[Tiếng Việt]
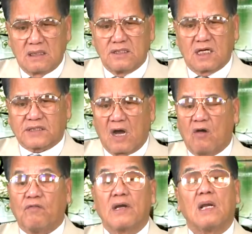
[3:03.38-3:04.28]
nước
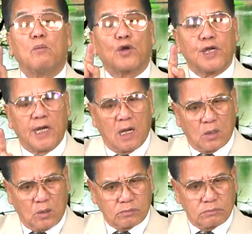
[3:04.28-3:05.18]
Tàu vẫn là một địa
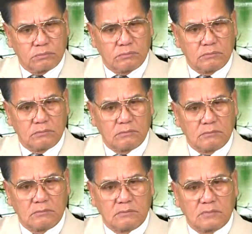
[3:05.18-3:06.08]
ngục.
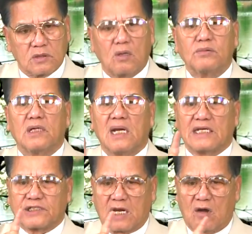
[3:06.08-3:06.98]
Cũng như là
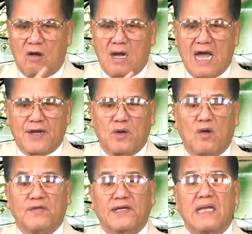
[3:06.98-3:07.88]
Sài Gòn, Hà Nội,
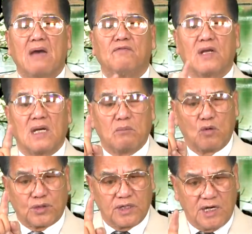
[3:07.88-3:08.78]
Việt Nam vẫn là
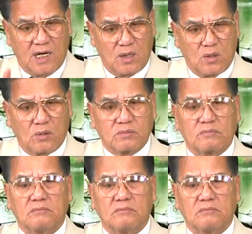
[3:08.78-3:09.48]
một địa ngục.